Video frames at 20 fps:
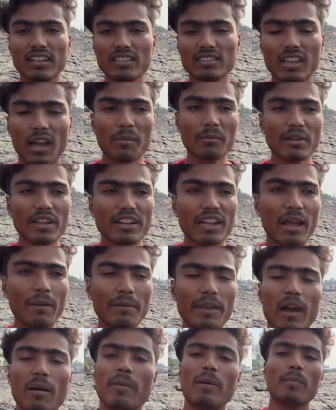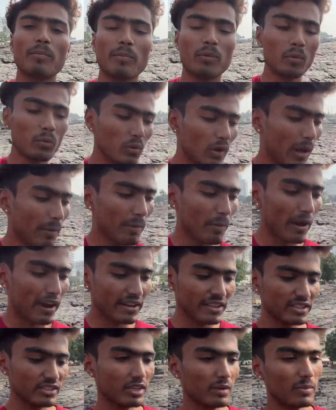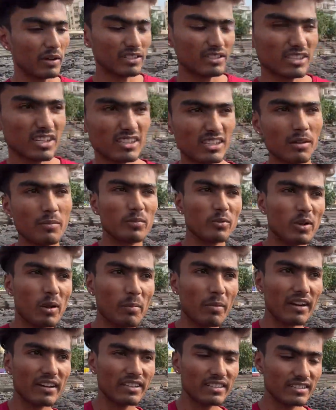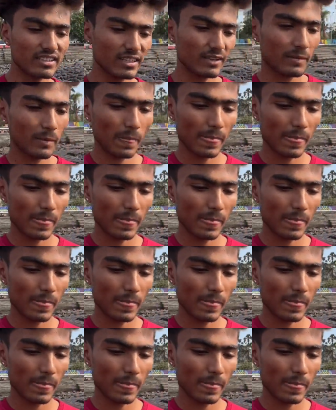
शाम के टाइम यहाँ पर पूरा पानी से भर जाता है पूरा पानी से